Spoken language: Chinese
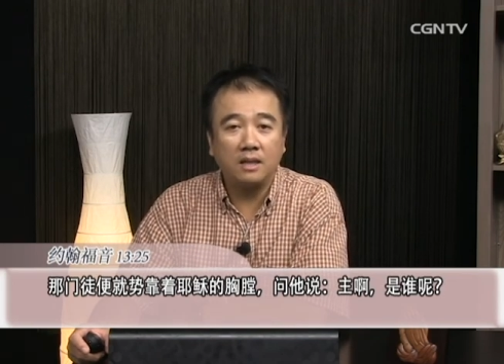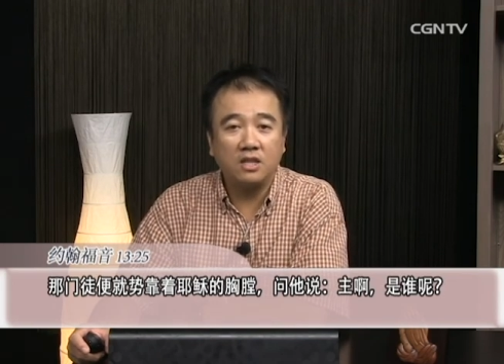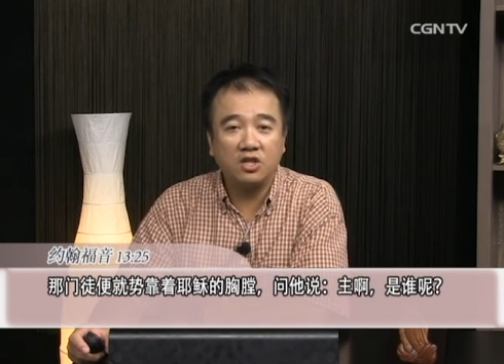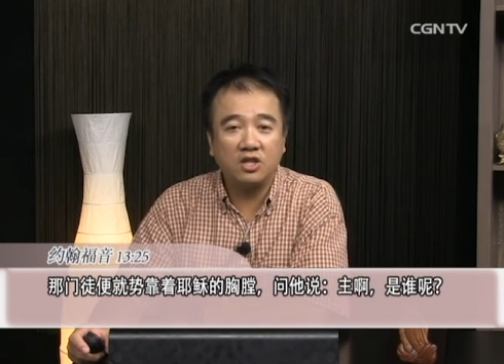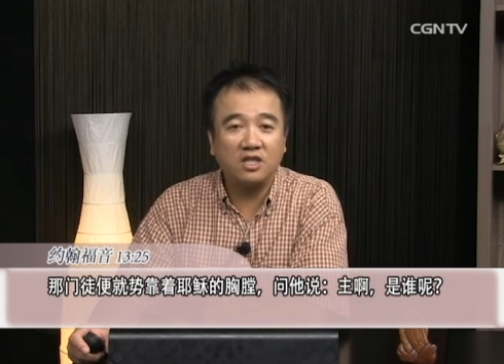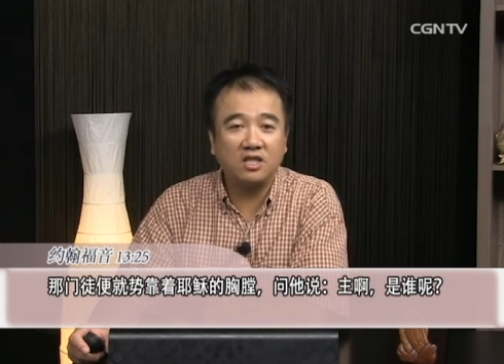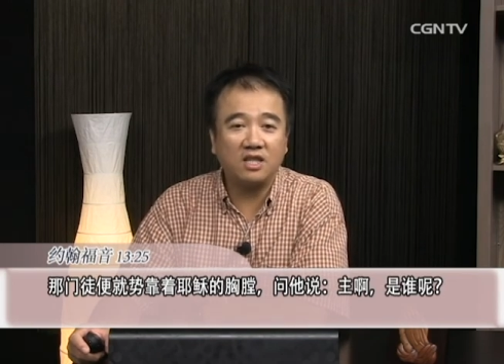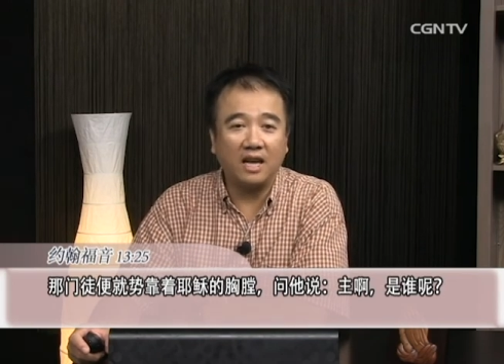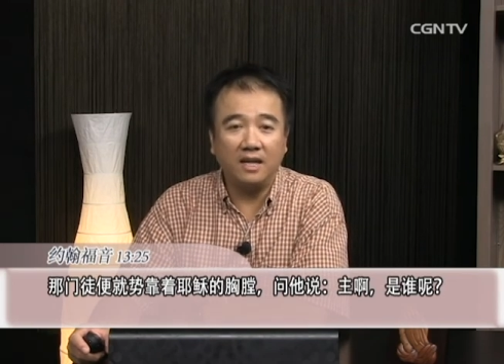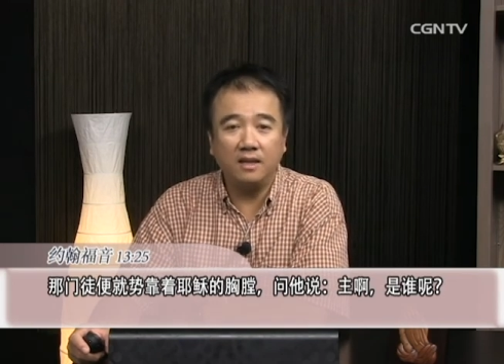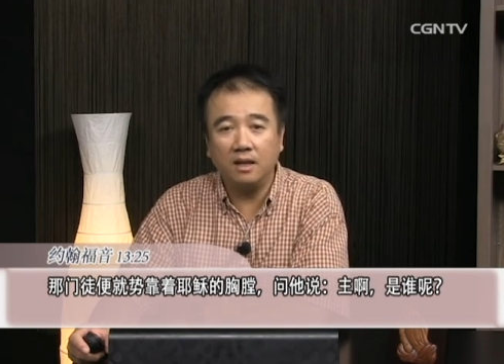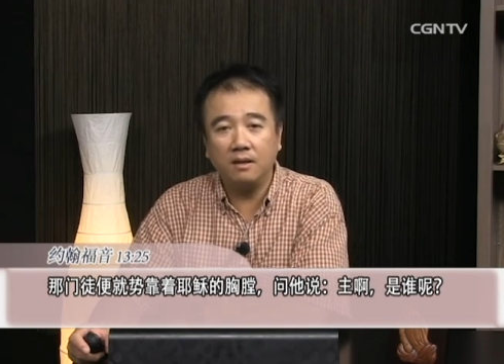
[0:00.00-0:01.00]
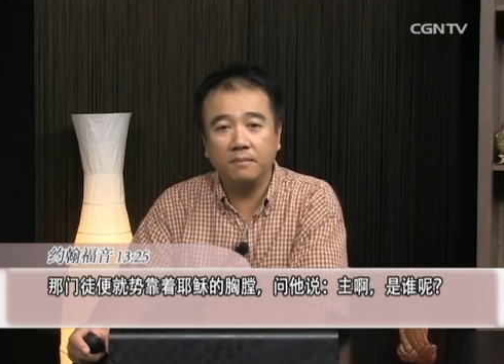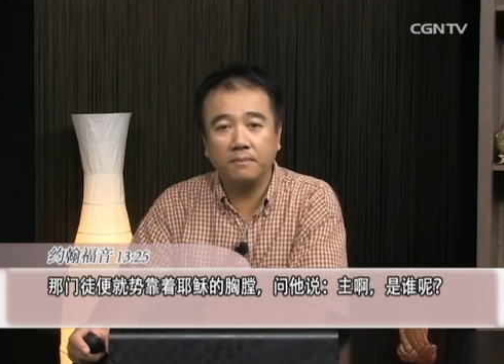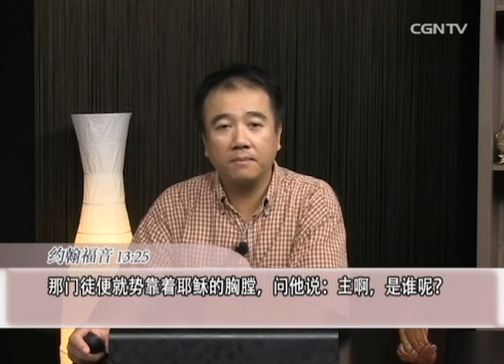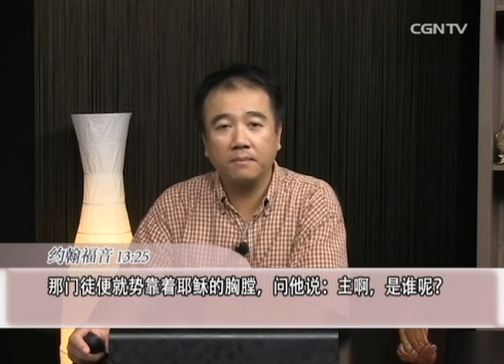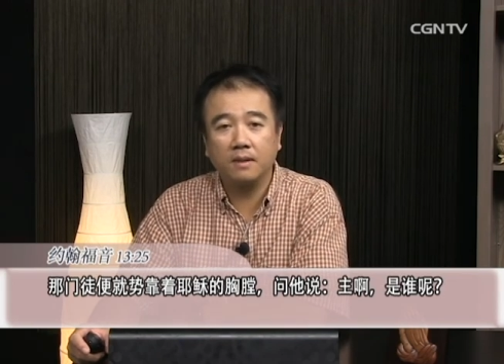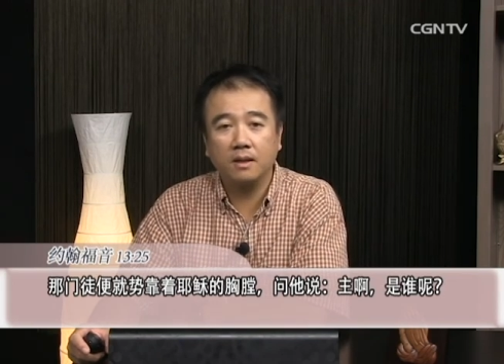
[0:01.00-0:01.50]
是谁
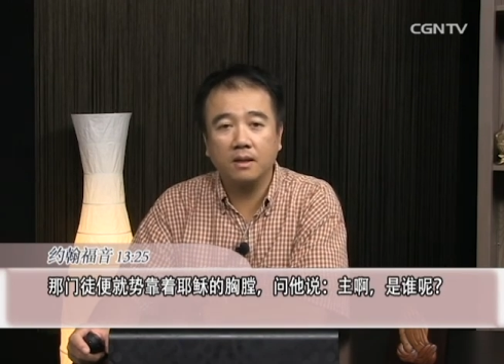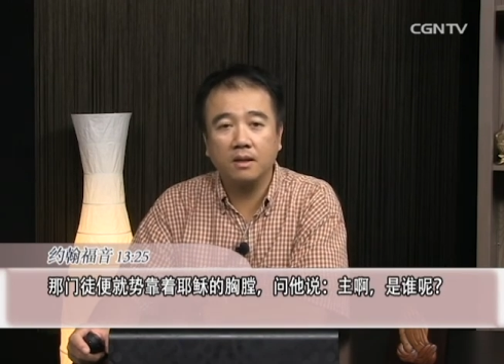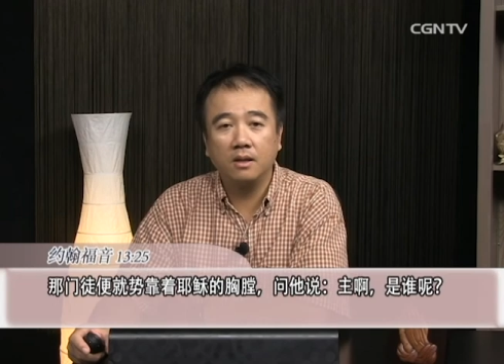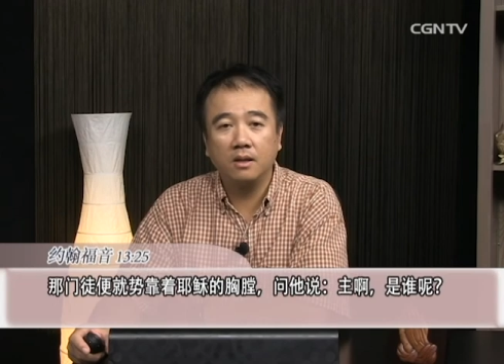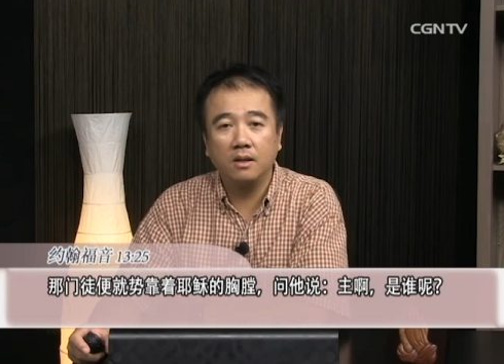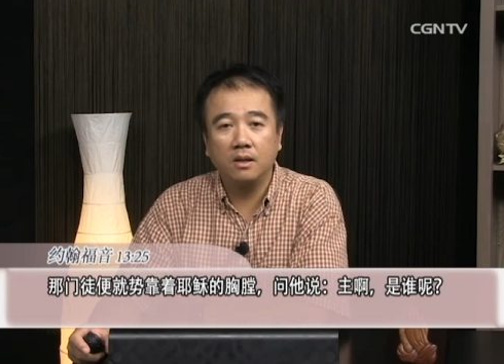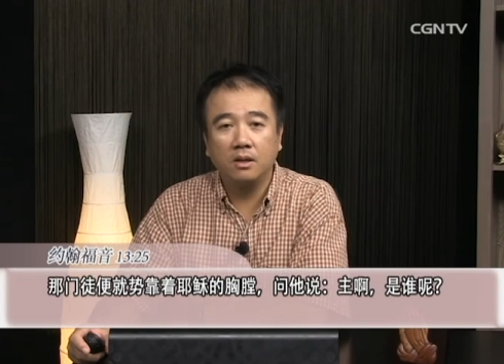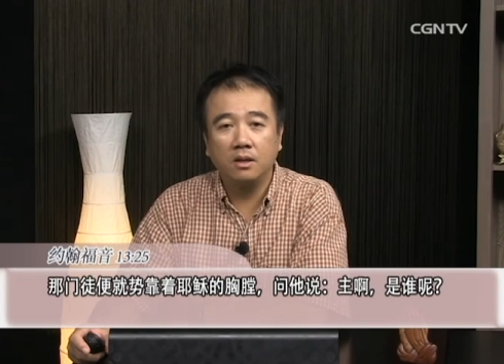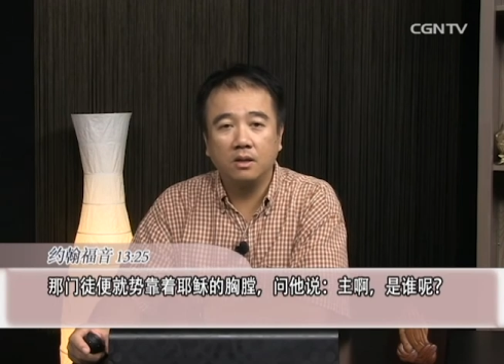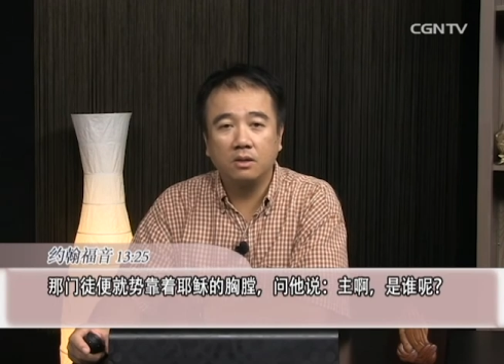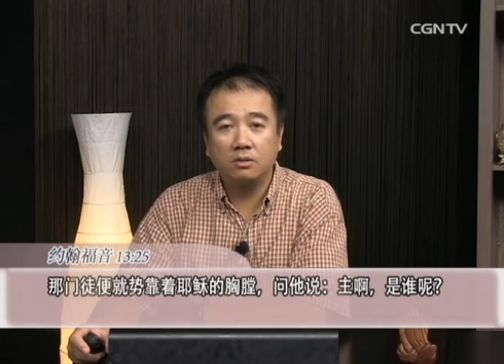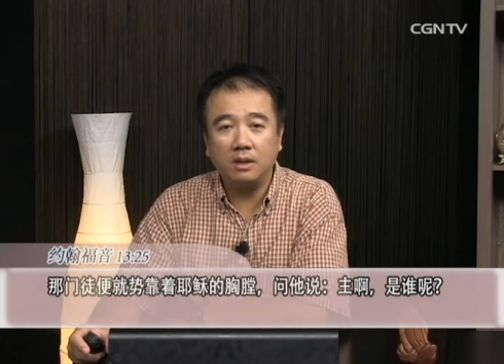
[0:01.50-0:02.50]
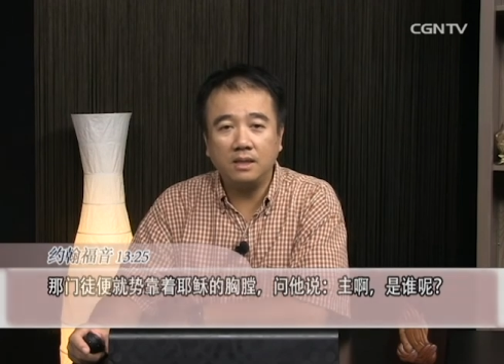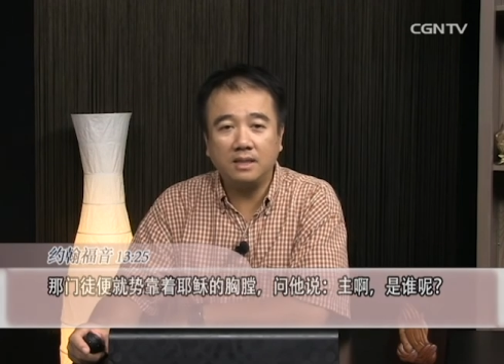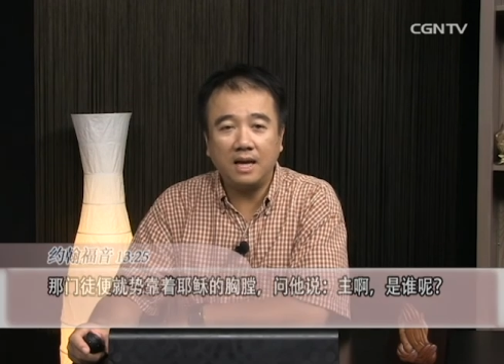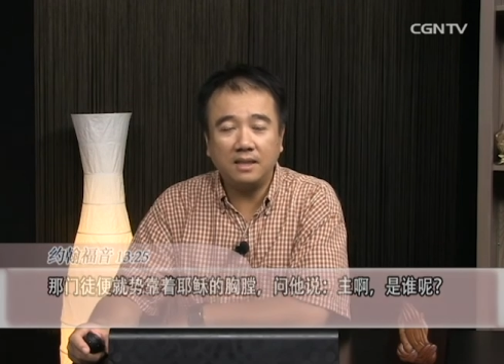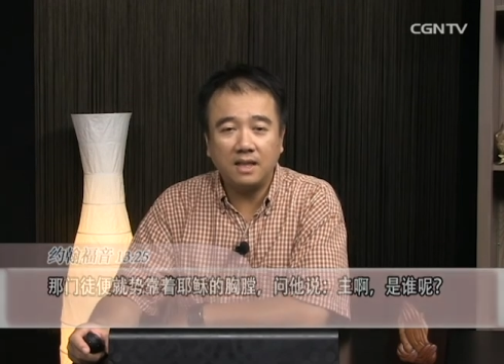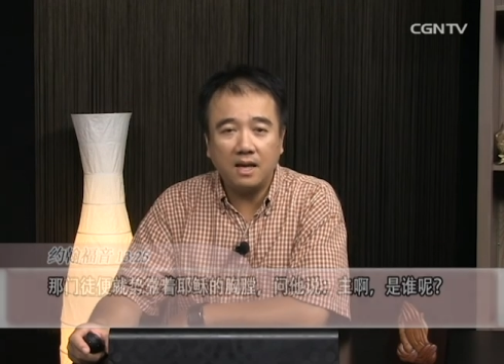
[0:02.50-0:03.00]
呢？’”所以
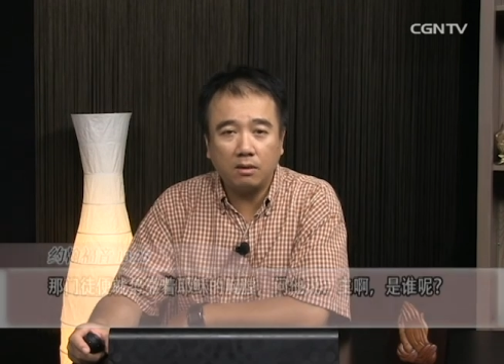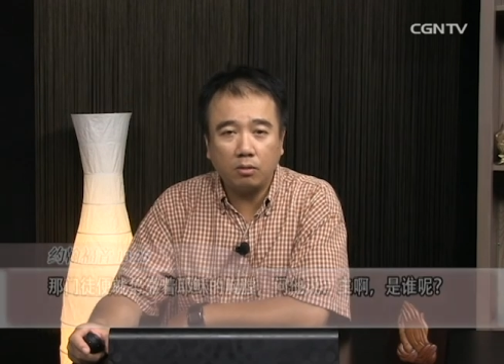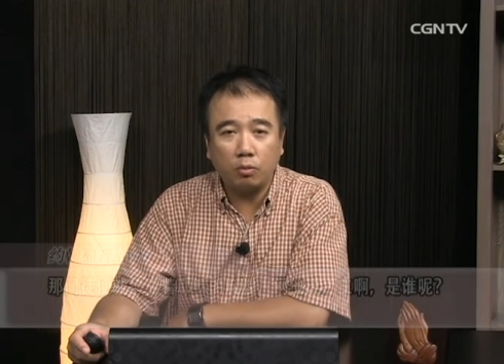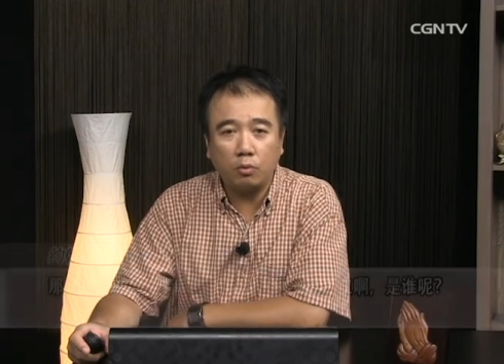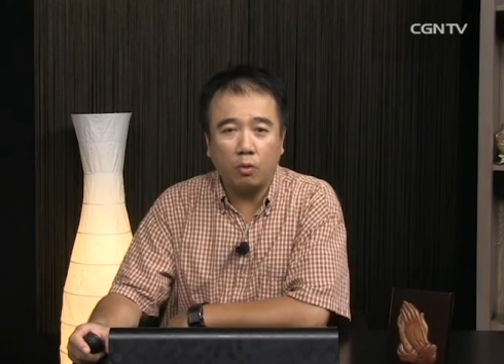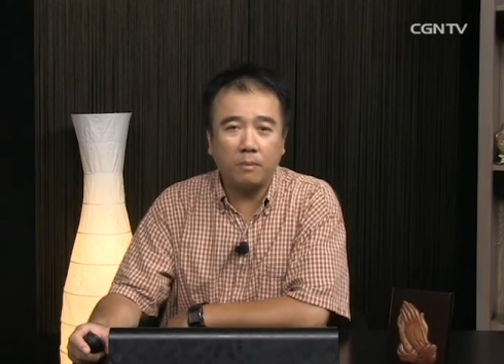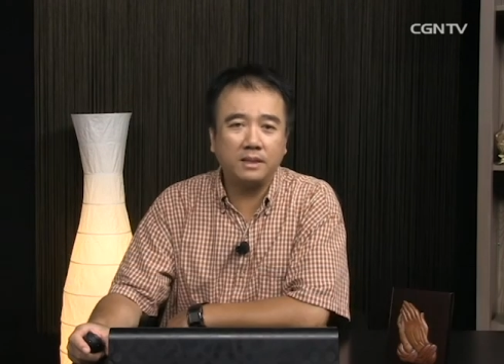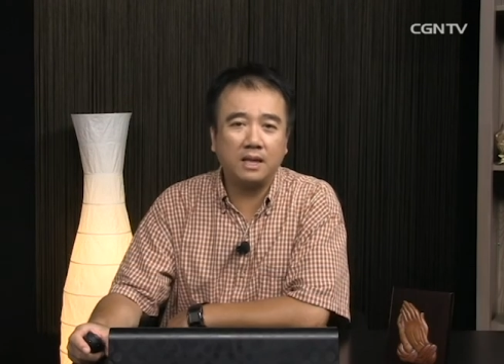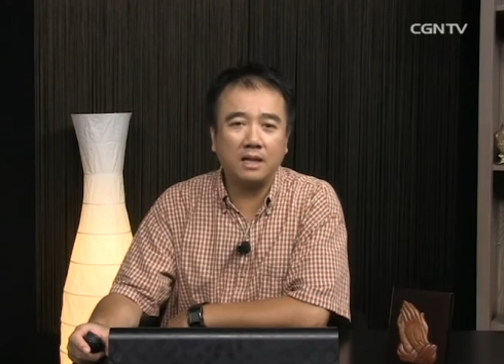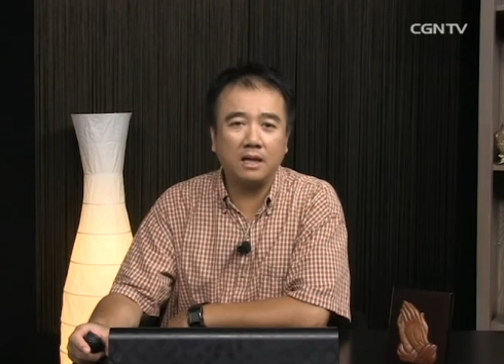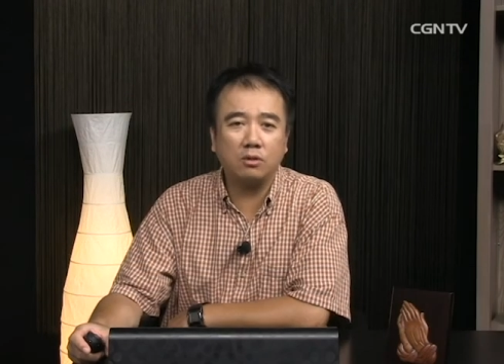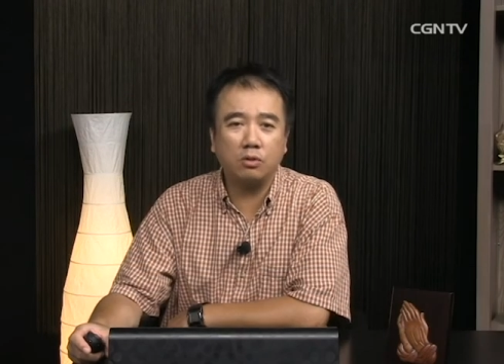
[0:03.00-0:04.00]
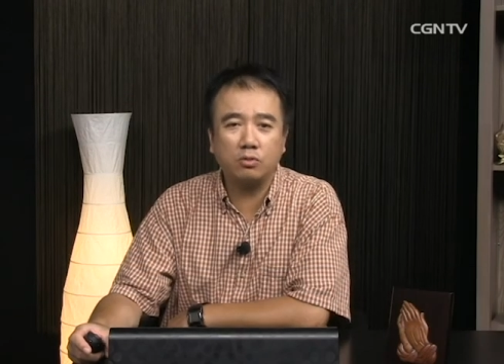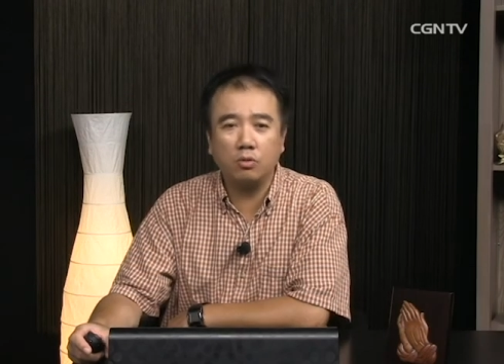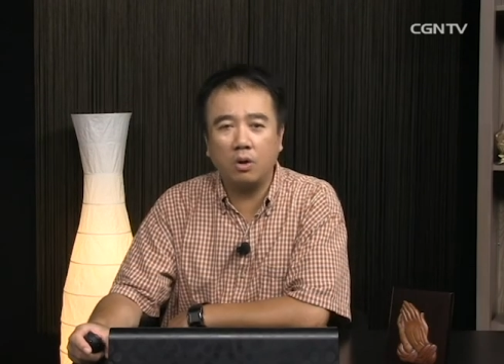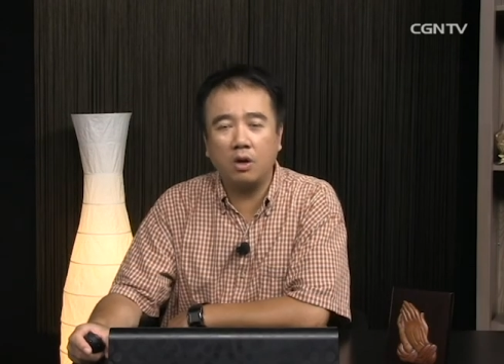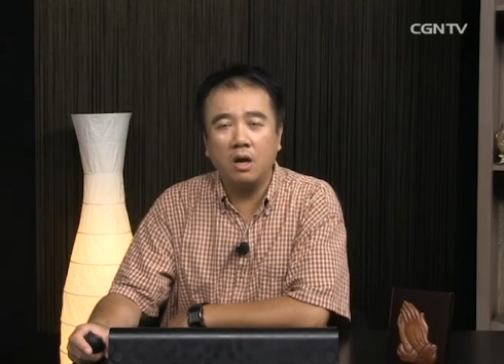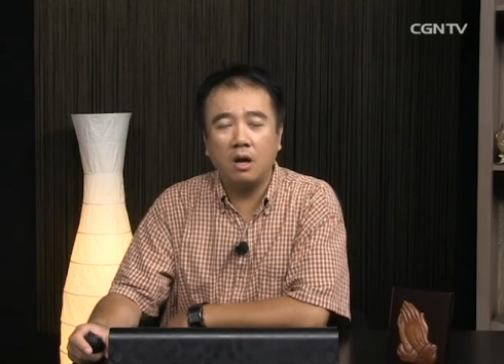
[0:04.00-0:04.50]
在这张图，我们常常都
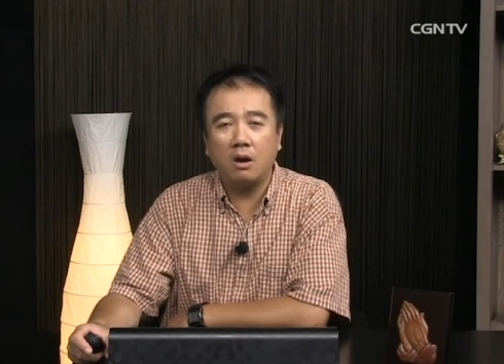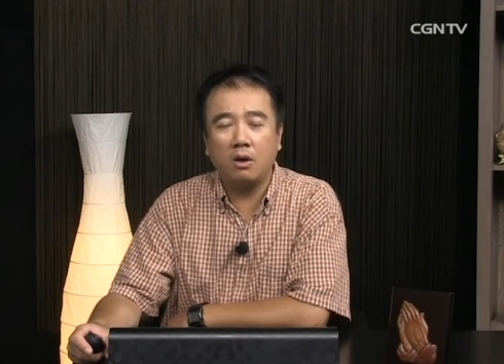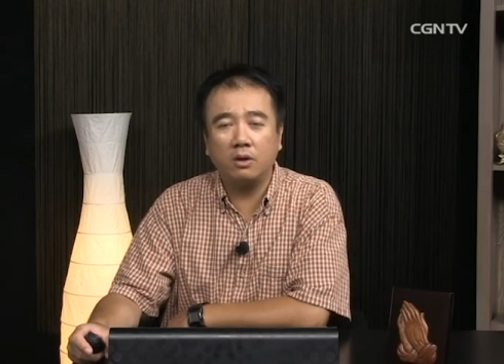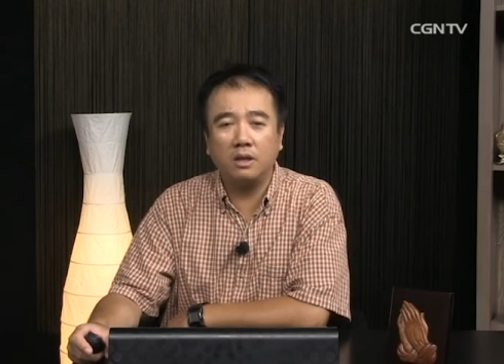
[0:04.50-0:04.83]
说哦，